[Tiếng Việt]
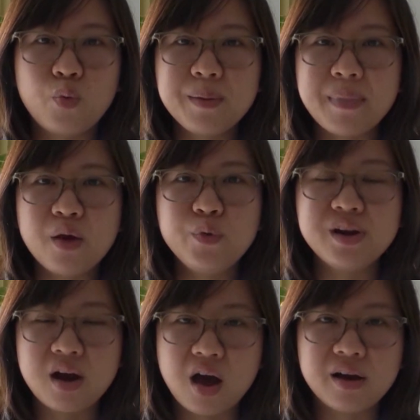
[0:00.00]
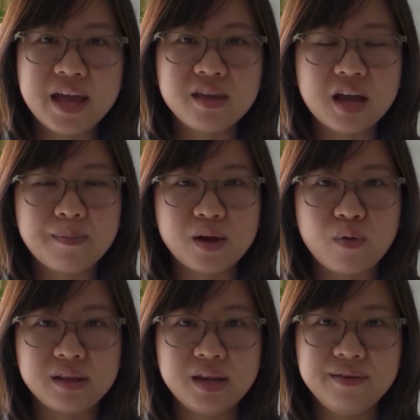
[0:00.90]
quét mã QR để cho các bạn
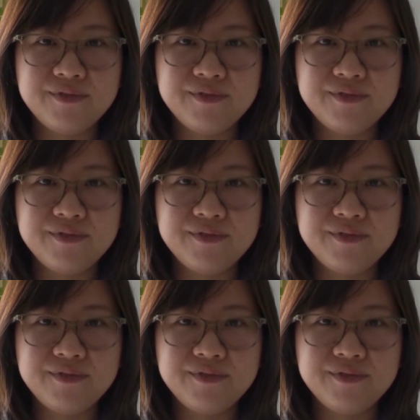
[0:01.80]
đoàn niên